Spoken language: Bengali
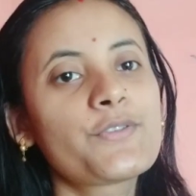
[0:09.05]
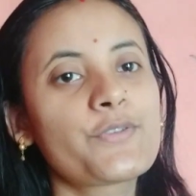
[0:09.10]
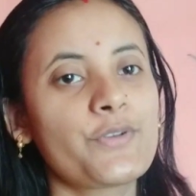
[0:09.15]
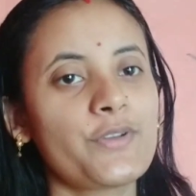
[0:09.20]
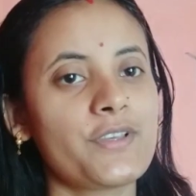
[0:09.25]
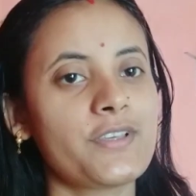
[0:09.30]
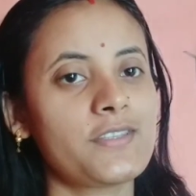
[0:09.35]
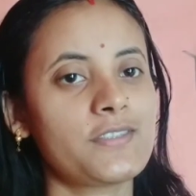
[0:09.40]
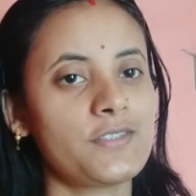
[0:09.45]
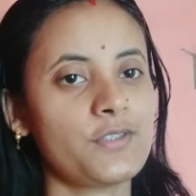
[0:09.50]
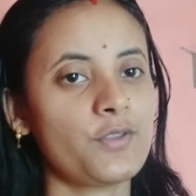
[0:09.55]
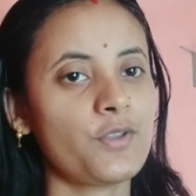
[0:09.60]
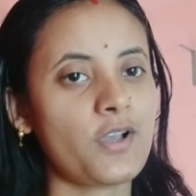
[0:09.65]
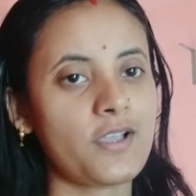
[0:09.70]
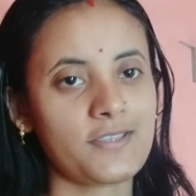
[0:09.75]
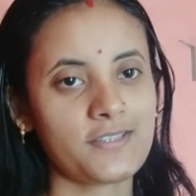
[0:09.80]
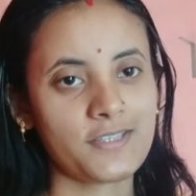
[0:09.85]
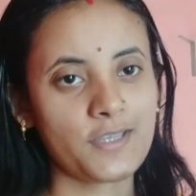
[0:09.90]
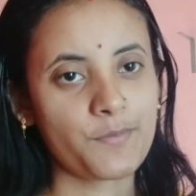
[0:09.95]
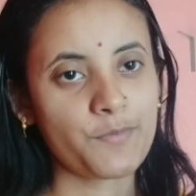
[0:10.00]
চলে এসেছি তো
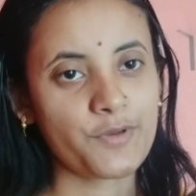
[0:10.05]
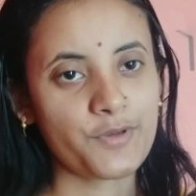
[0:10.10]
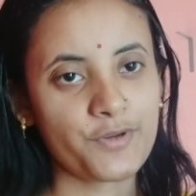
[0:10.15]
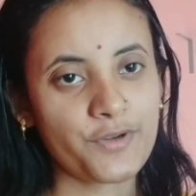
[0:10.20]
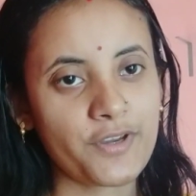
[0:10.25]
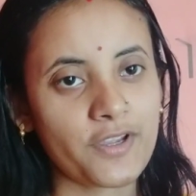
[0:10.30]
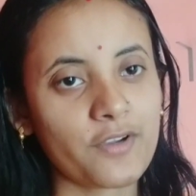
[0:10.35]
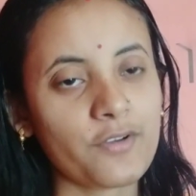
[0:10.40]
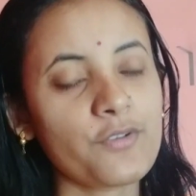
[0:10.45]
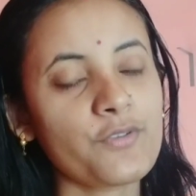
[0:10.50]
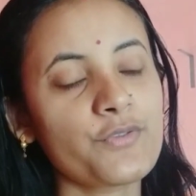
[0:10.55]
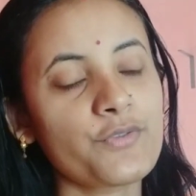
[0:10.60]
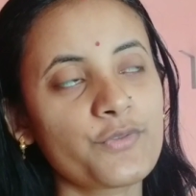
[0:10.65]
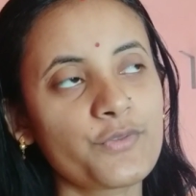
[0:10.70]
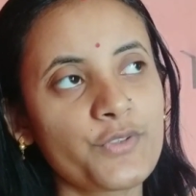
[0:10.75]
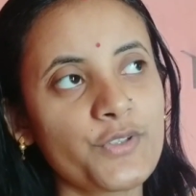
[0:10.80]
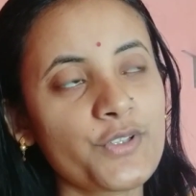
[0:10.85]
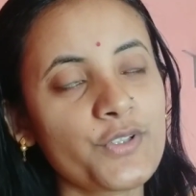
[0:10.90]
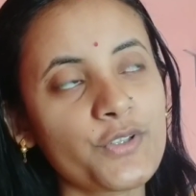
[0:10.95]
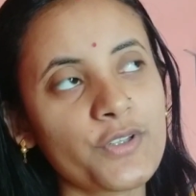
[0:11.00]
আজকে ভিডিওটা এখনও
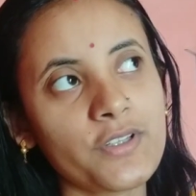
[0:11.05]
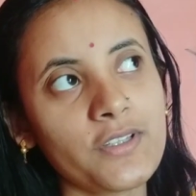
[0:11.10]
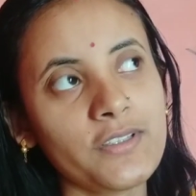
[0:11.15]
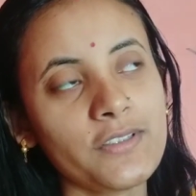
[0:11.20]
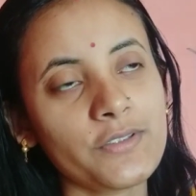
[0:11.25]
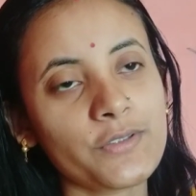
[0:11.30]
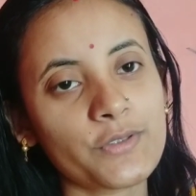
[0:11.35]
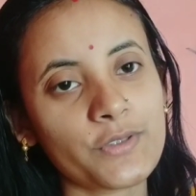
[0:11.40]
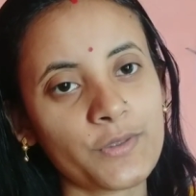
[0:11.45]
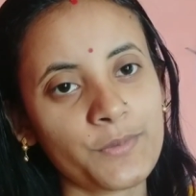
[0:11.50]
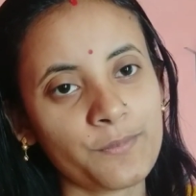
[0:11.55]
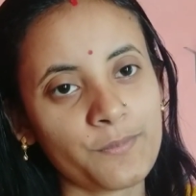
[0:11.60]
শুরুই করিনি তো